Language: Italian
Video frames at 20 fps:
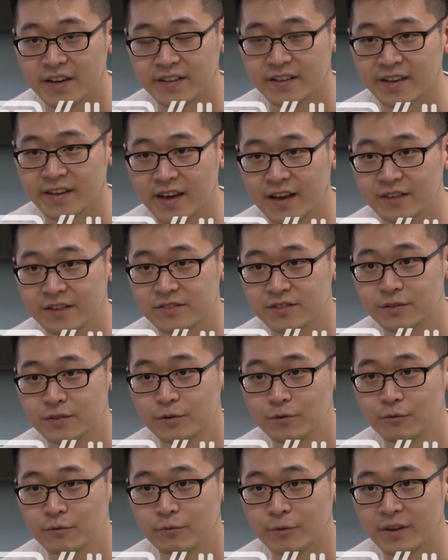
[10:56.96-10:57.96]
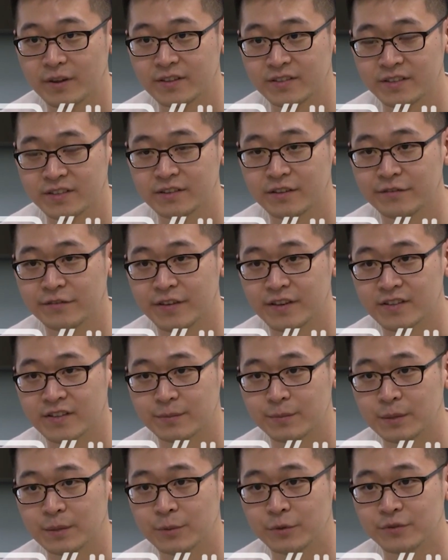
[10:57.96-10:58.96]
infatti sostengono che la
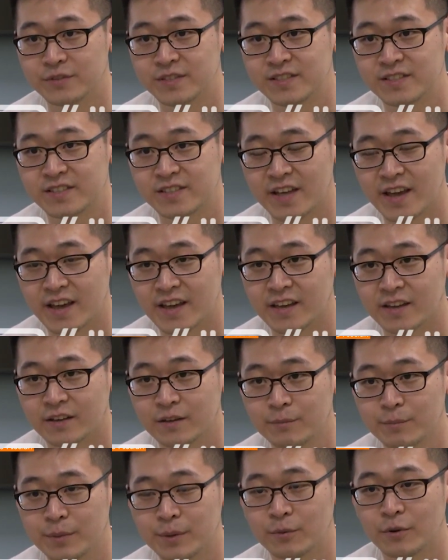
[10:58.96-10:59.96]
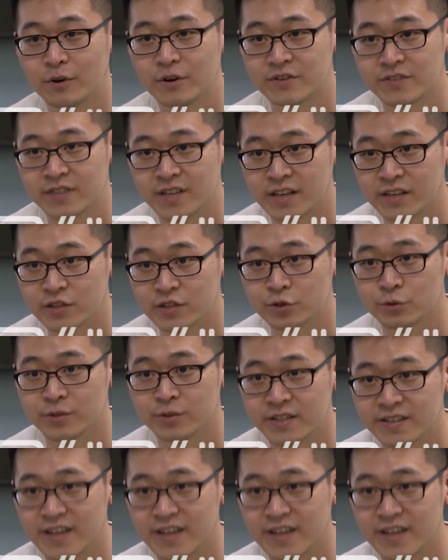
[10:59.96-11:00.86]
censura sia giusta, ma che non possa essere